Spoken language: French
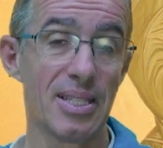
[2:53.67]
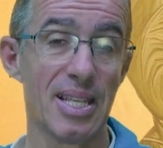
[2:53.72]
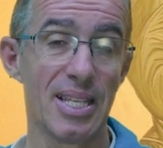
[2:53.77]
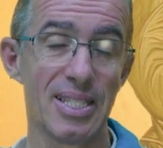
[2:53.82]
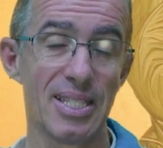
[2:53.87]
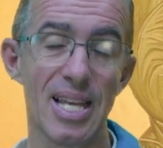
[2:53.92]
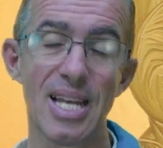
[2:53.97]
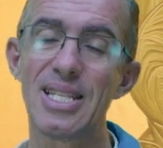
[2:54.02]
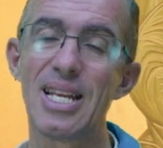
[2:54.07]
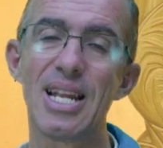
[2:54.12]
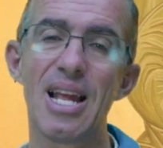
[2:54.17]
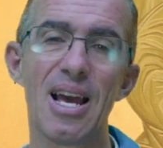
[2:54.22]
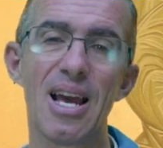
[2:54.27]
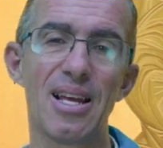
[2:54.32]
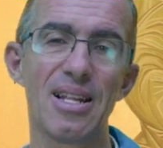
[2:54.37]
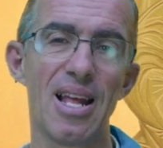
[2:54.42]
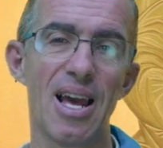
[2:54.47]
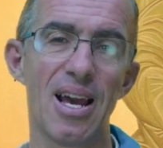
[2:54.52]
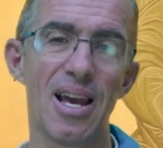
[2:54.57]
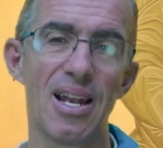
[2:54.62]
Ça, c'est la,
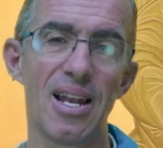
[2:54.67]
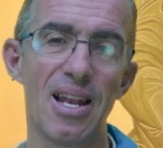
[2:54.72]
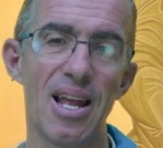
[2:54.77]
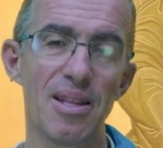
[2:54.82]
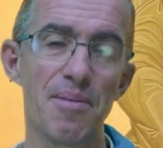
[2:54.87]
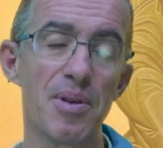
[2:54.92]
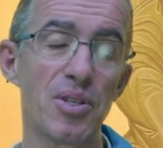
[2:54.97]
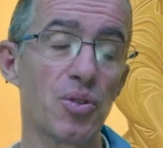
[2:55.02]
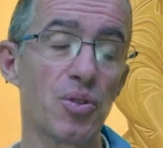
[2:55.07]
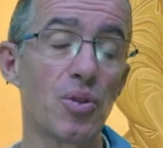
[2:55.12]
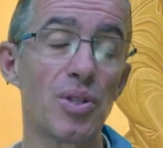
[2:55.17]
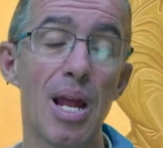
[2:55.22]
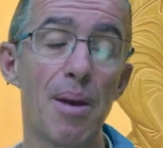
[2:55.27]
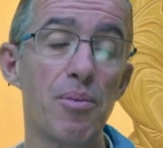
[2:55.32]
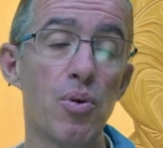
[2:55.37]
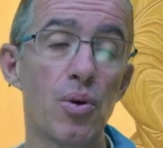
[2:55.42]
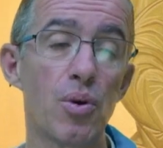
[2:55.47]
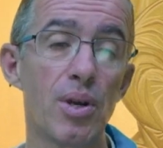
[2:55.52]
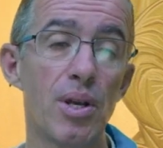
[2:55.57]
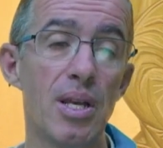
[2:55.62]
dimension de
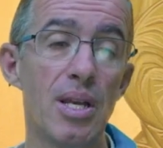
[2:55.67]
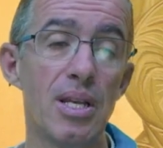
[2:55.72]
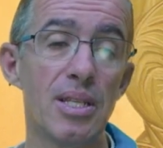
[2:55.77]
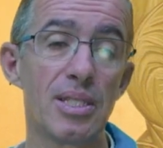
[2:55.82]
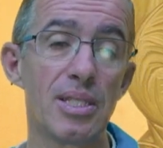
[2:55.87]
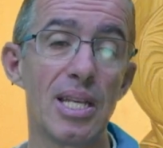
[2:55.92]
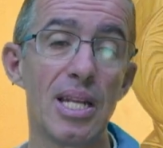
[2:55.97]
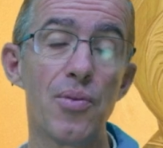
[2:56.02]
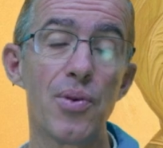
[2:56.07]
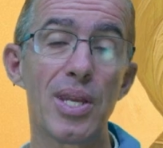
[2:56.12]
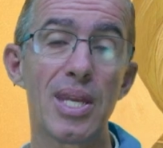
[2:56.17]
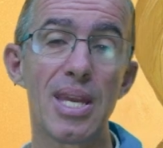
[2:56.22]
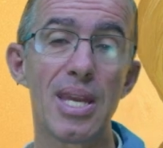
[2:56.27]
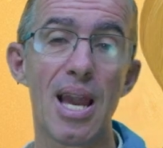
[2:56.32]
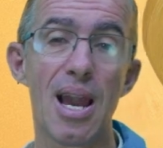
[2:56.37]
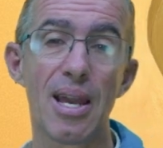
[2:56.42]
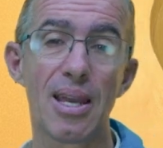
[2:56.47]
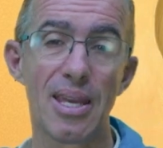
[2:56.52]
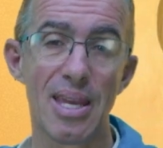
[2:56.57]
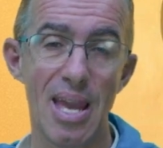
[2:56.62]
l'amour. C'est lui qui,
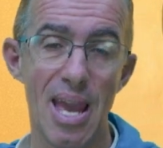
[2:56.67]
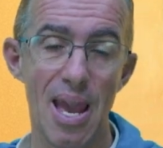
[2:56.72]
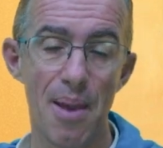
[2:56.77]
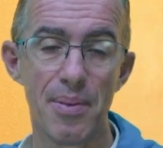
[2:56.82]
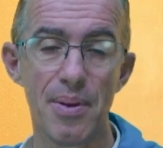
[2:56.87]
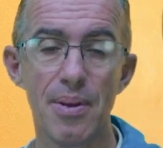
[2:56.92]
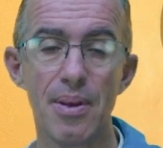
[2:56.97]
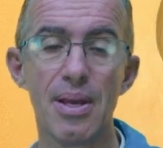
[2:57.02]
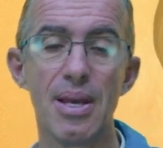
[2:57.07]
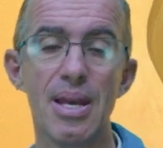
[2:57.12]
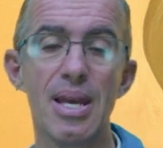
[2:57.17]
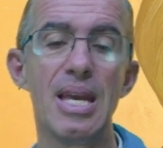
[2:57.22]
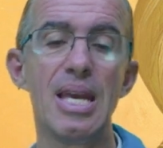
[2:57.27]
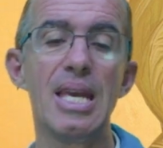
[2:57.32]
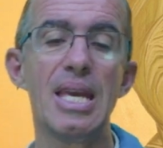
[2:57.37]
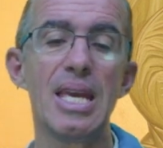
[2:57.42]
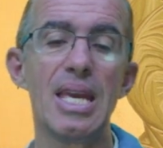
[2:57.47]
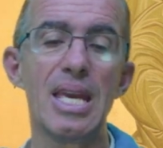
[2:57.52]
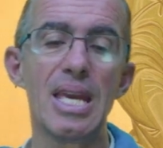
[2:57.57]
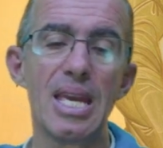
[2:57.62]
qui aime.
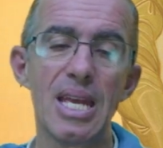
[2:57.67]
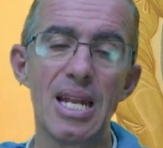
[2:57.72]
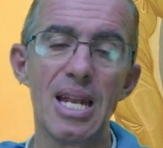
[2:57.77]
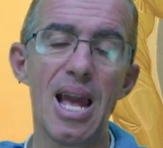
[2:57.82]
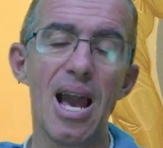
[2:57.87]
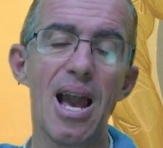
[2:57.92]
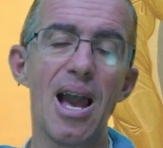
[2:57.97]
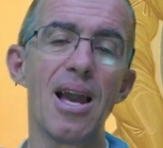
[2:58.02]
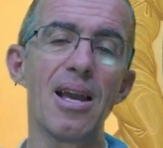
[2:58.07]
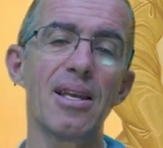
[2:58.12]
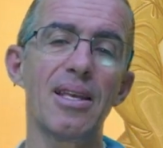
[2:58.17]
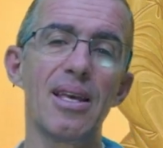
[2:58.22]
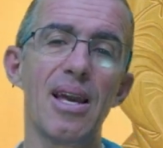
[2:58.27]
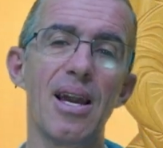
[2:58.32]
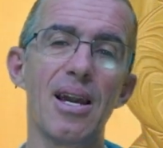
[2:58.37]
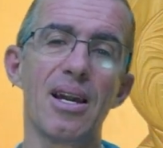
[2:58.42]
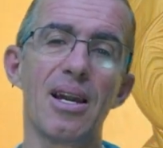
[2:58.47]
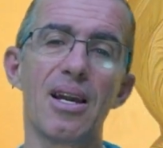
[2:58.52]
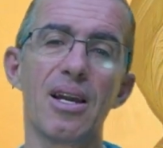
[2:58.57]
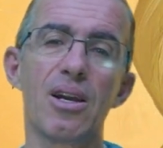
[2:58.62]
Il a un
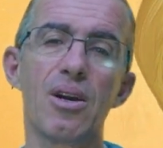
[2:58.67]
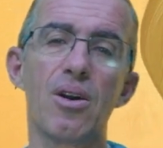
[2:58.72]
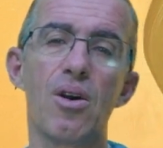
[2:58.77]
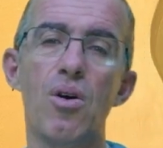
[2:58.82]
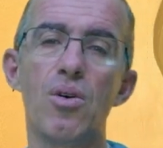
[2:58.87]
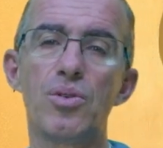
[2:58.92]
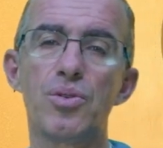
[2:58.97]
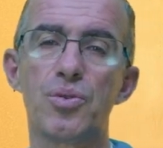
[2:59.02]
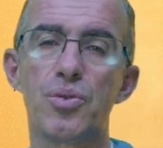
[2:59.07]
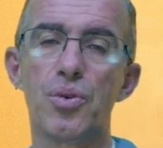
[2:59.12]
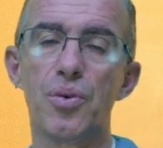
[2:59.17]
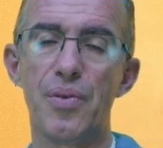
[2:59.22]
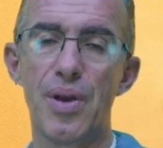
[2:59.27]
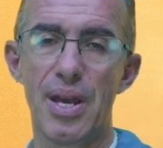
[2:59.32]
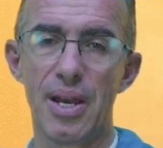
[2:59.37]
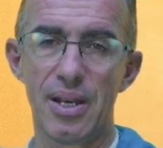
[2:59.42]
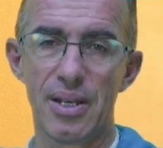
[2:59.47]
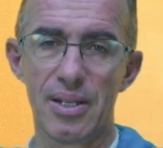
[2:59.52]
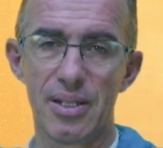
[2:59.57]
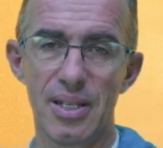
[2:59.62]
cœur grand
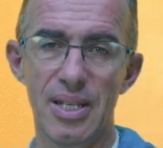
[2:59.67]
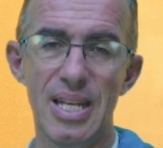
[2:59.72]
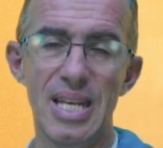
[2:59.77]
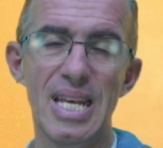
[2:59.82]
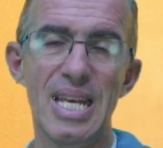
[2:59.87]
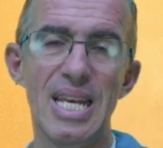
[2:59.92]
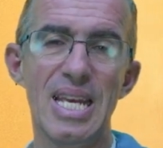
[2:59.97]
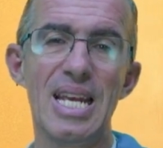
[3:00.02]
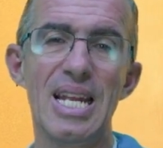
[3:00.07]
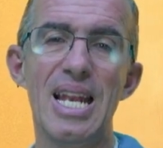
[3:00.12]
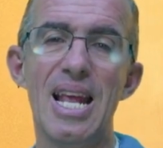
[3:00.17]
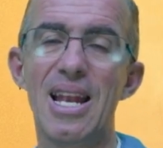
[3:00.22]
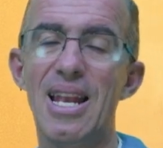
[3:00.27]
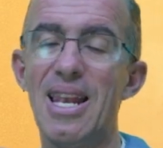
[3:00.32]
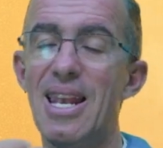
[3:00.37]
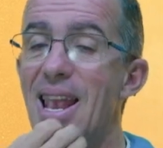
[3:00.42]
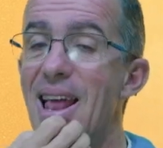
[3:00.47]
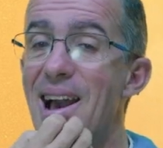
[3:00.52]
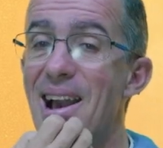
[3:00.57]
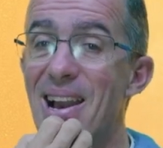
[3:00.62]
ouvert il est
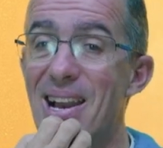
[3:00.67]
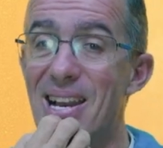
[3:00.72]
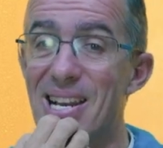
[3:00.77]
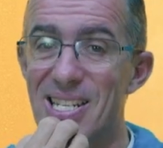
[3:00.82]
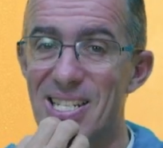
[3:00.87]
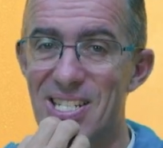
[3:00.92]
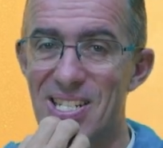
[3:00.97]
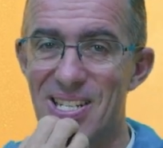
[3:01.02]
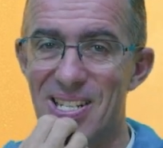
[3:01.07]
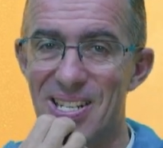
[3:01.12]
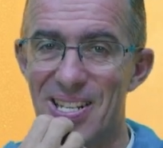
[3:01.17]
large,